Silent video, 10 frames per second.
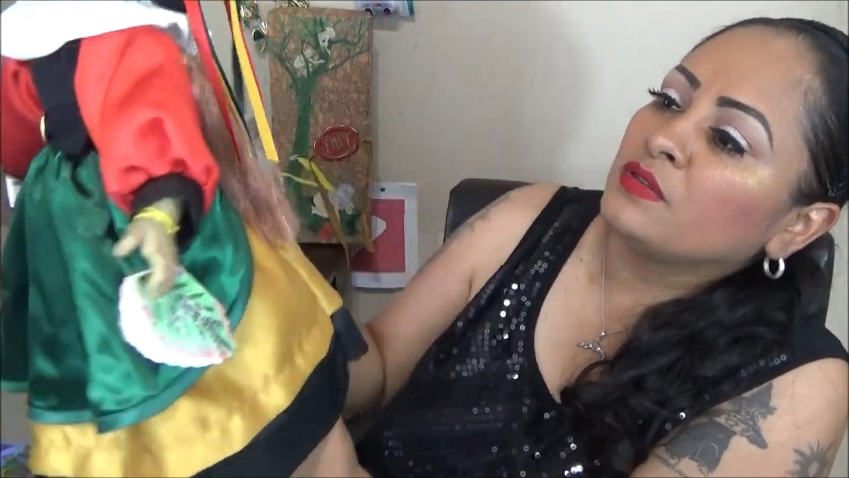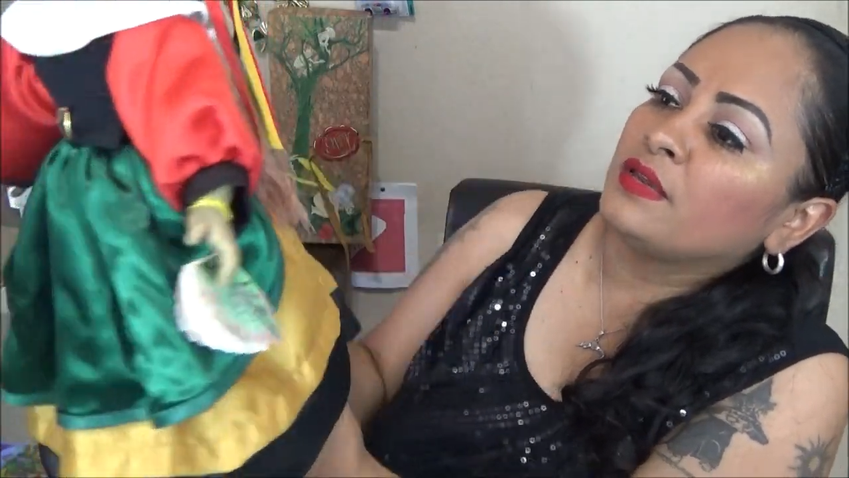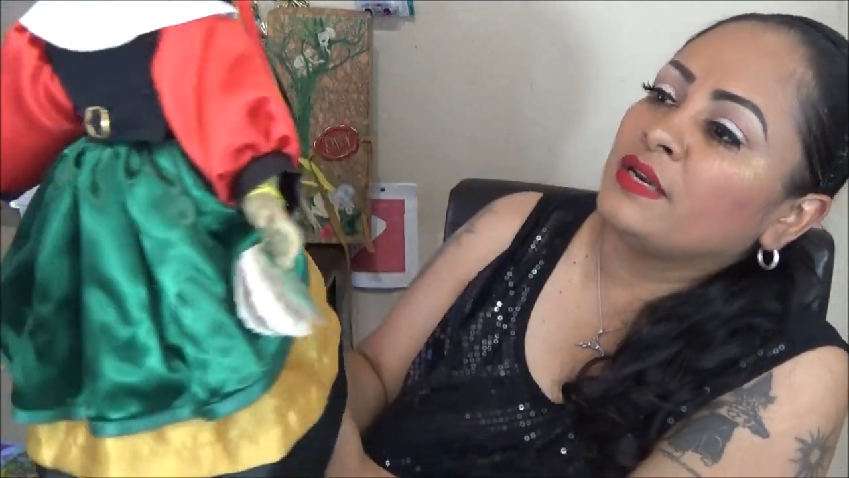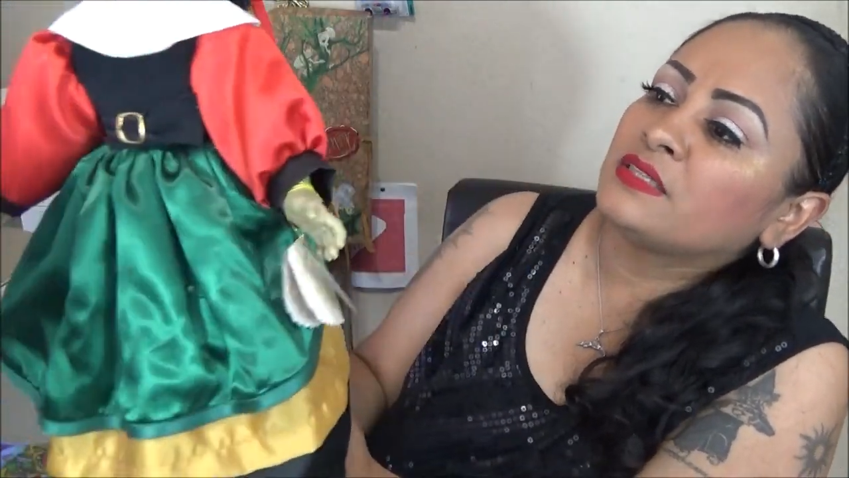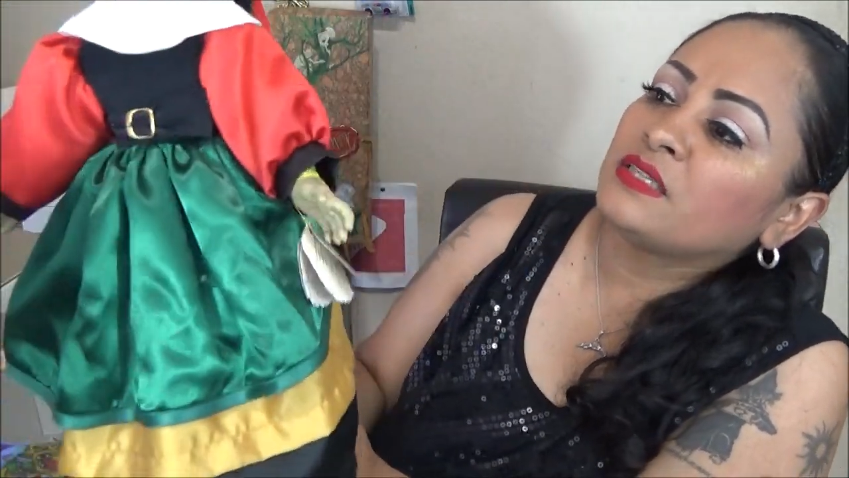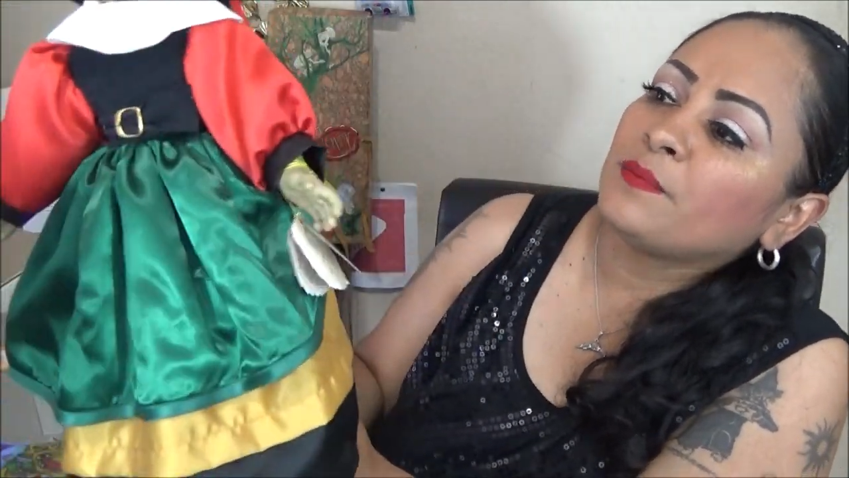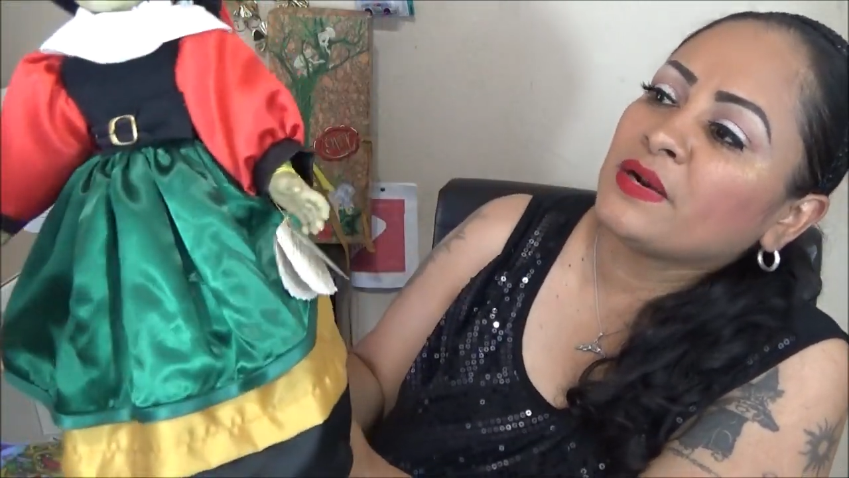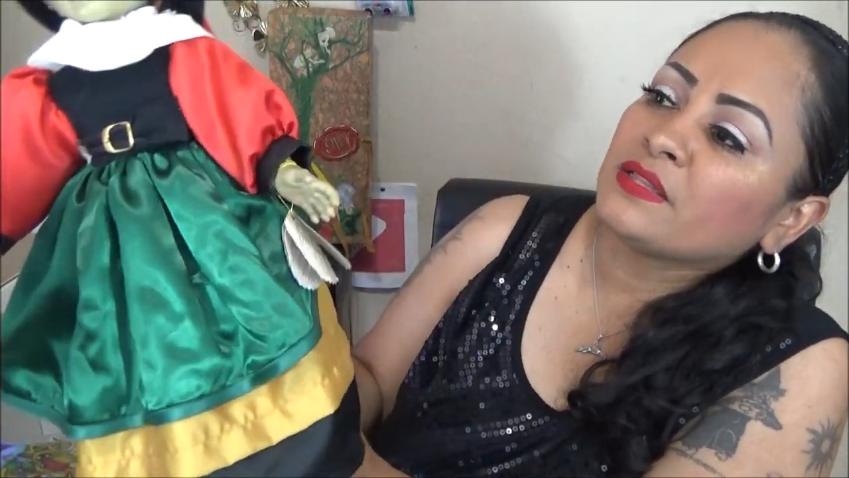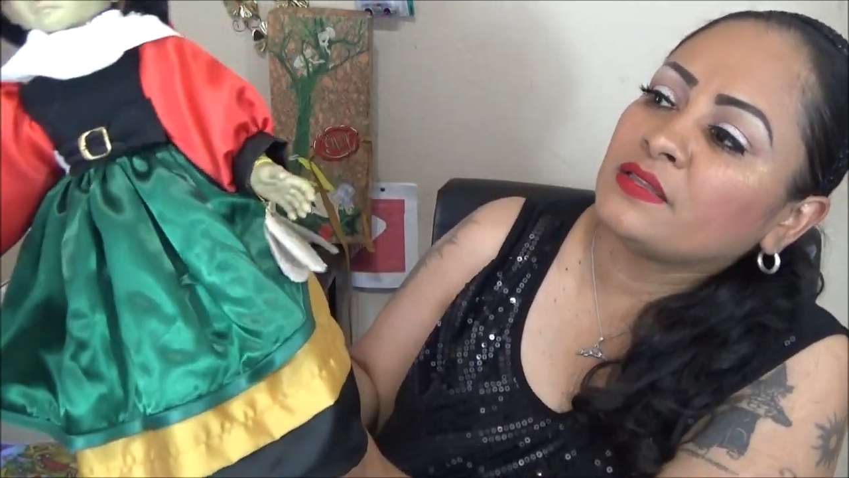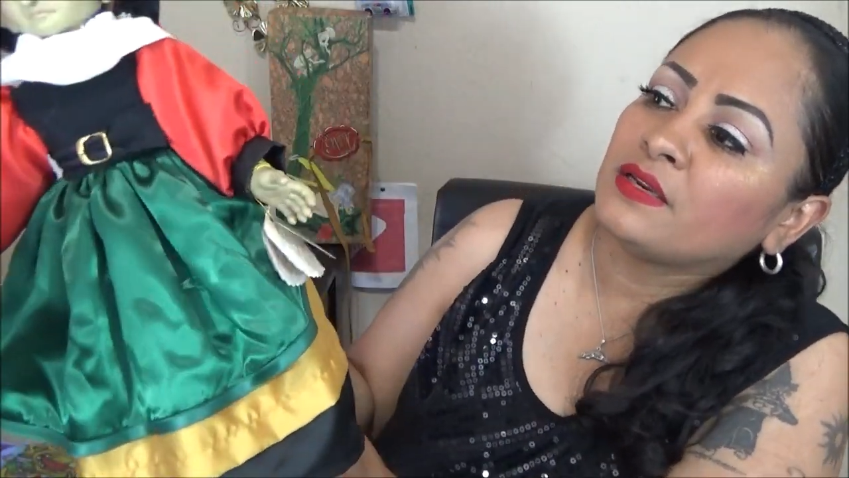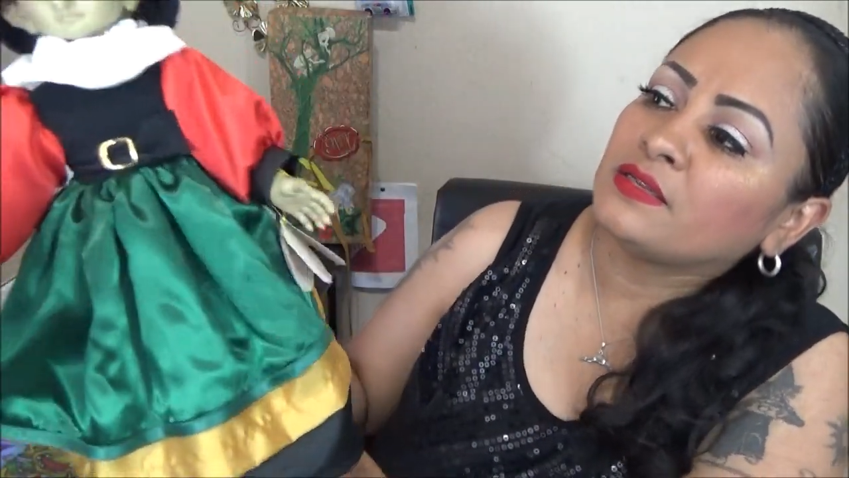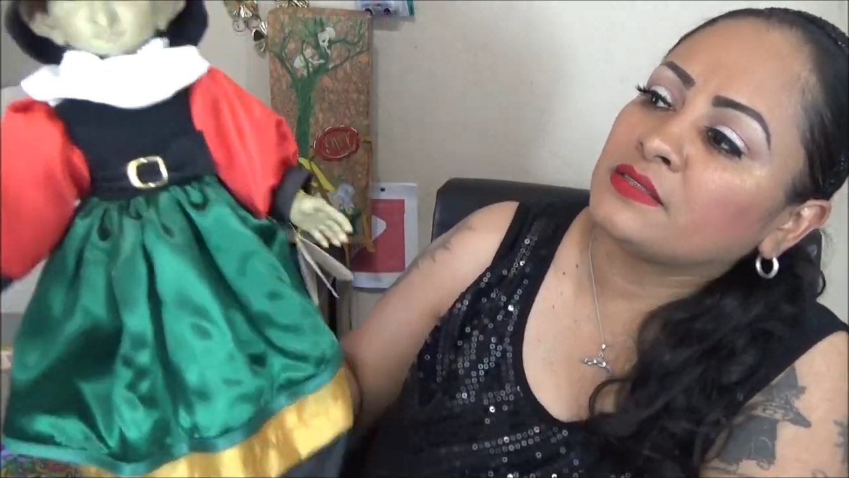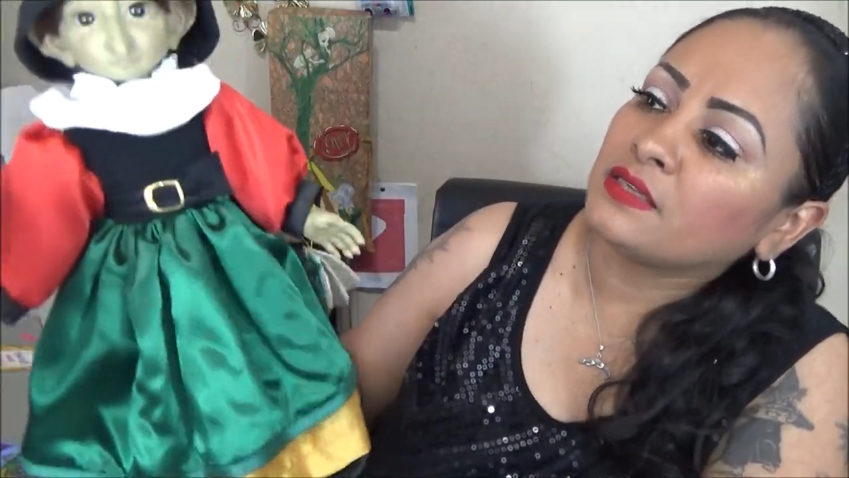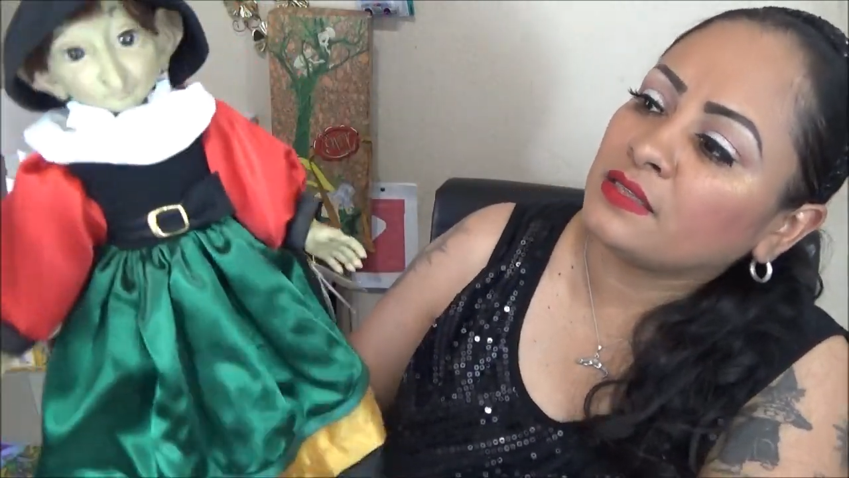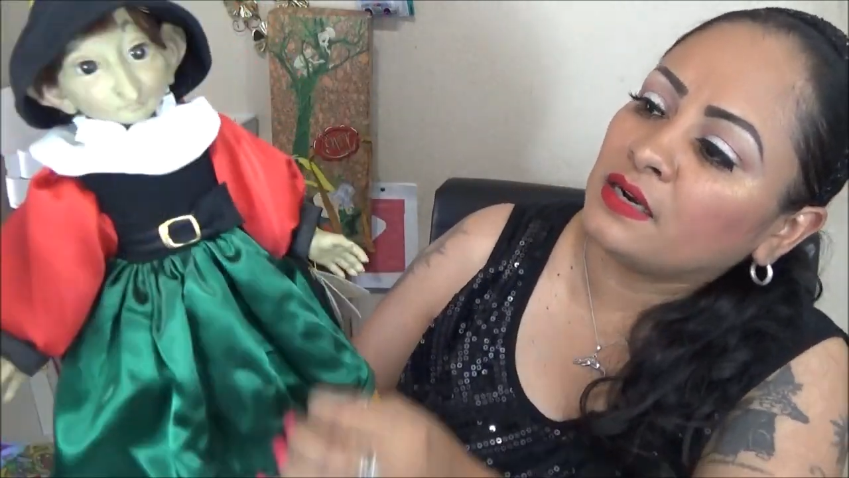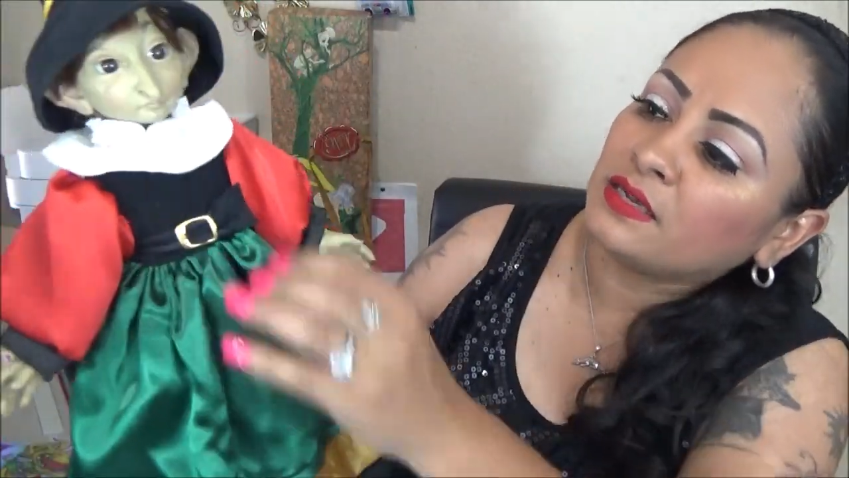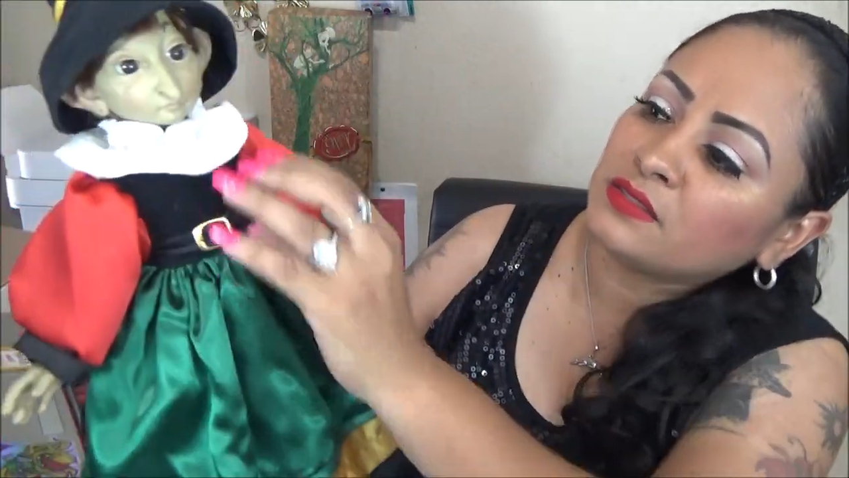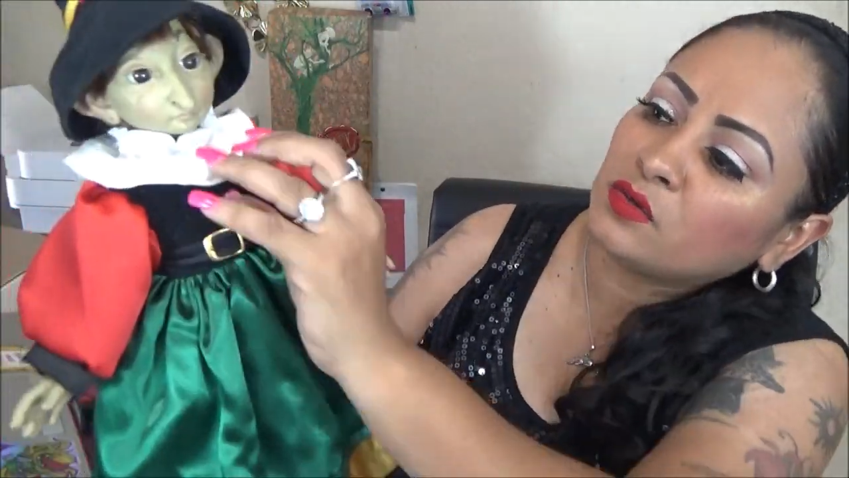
en esta parte tiene esta tela así